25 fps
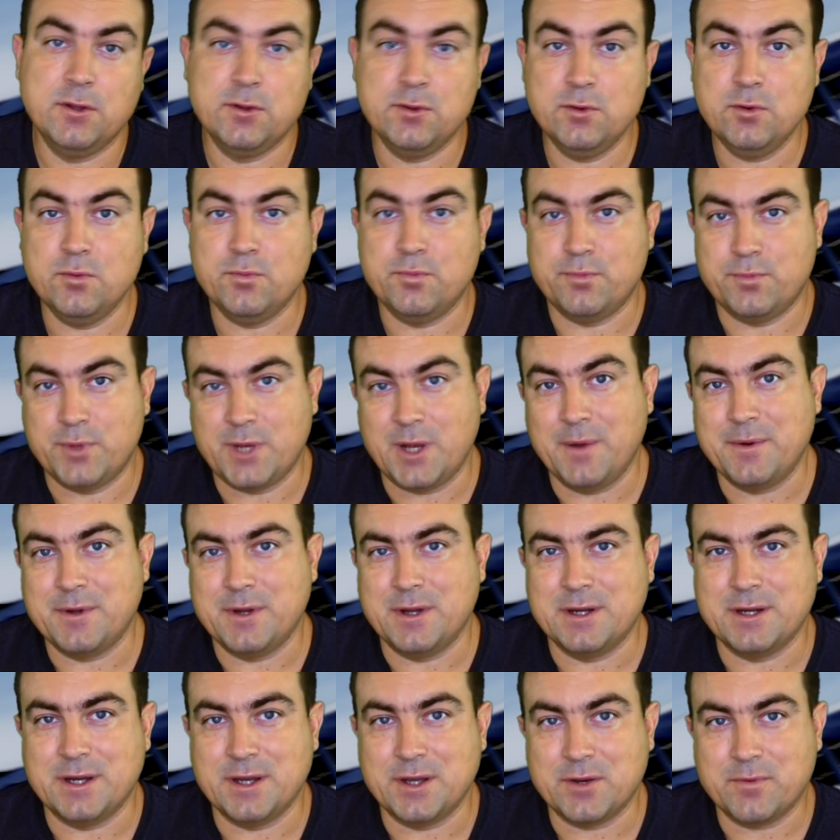Ну, прям
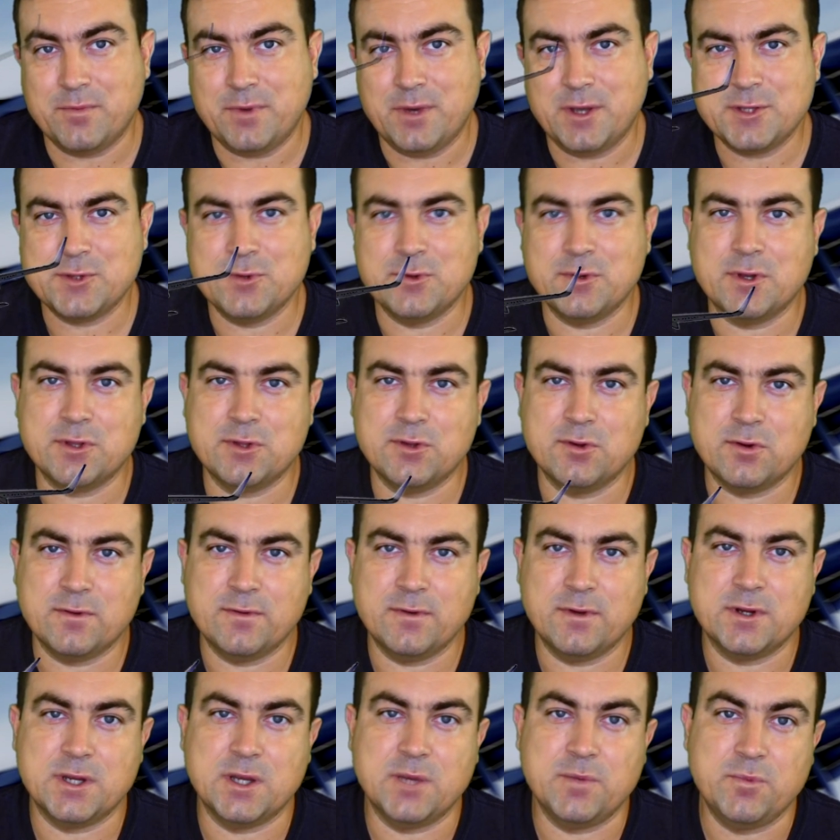как Airbus, у
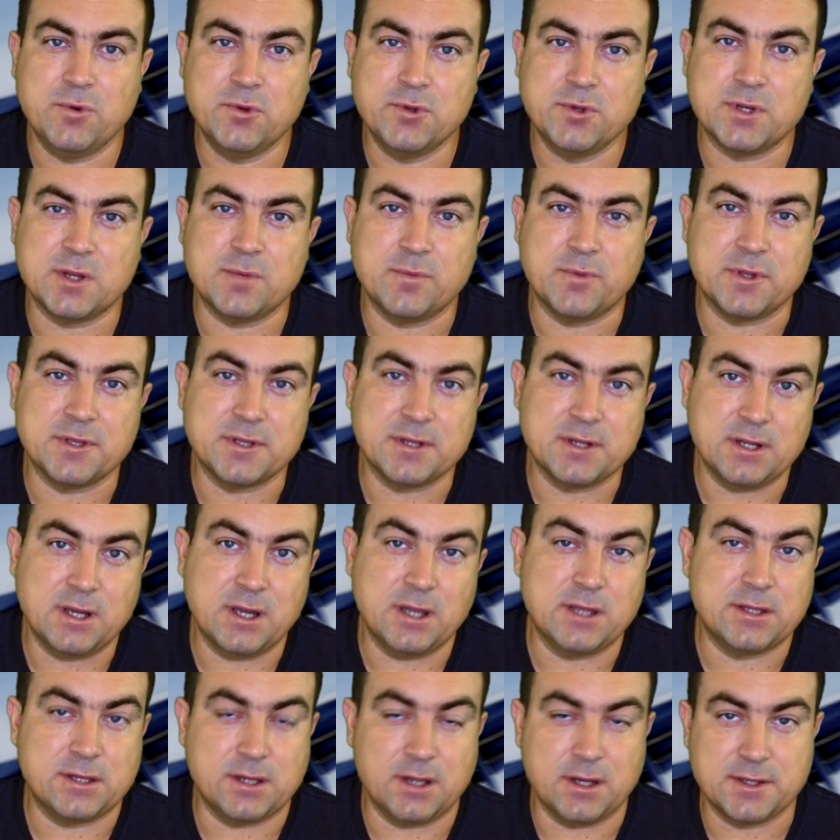которого компьютер
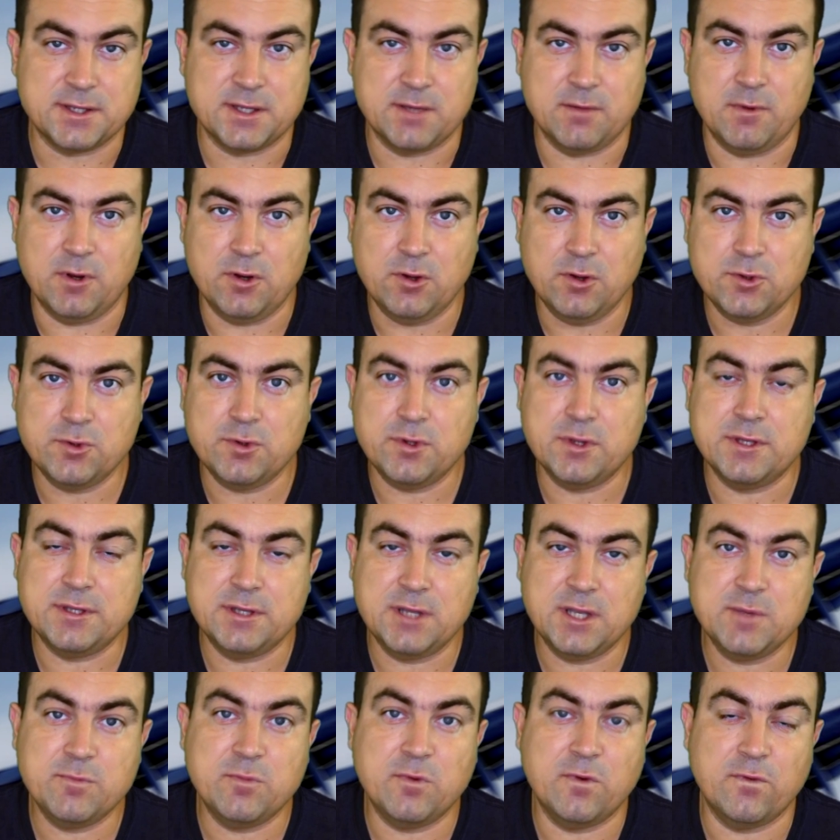определяет, как самолету
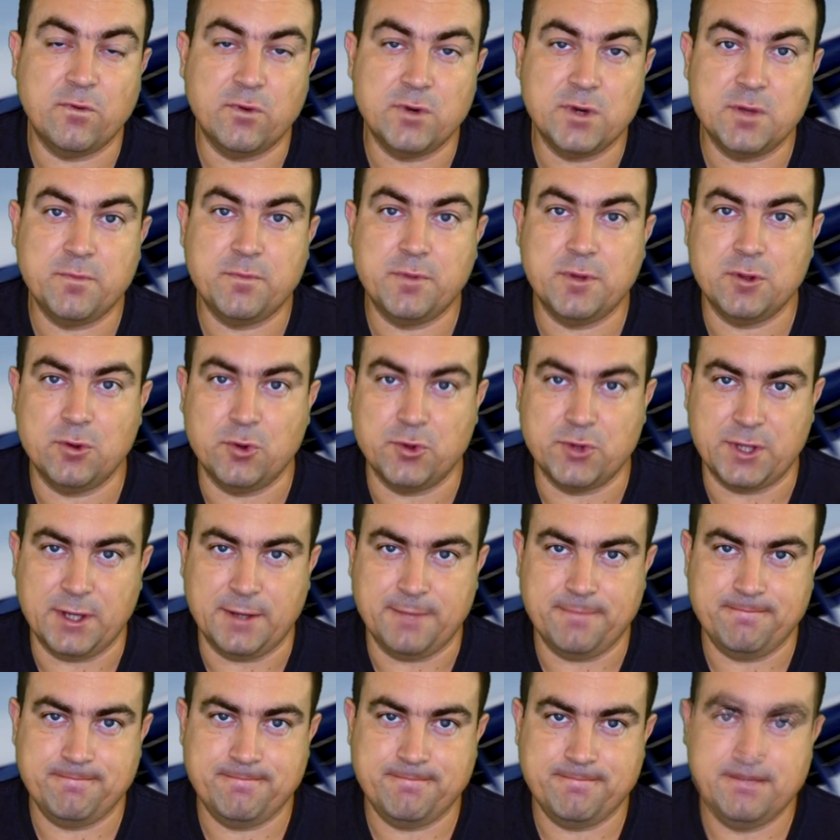лететь по воле пилота.